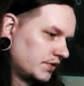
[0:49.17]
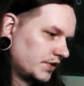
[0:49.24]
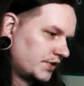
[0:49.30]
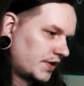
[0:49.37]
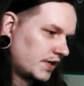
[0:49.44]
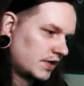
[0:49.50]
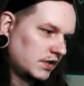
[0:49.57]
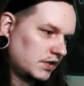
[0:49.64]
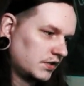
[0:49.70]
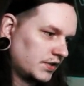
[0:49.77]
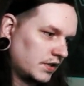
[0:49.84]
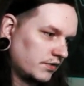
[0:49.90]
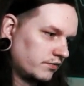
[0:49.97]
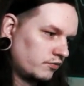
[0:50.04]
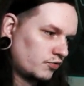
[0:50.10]
и вот этот трек я не
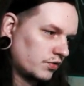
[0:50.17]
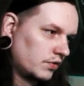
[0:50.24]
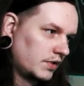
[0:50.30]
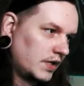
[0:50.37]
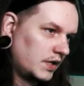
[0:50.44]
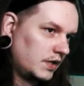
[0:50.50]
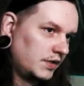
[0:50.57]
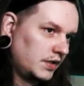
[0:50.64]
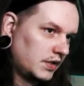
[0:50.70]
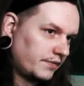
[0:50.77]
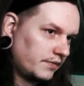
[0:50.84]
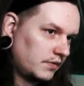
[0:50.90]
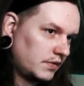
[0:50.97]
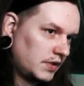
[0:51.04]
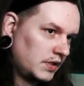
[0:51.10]
знаю, слушал я или
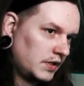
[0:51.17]
нет.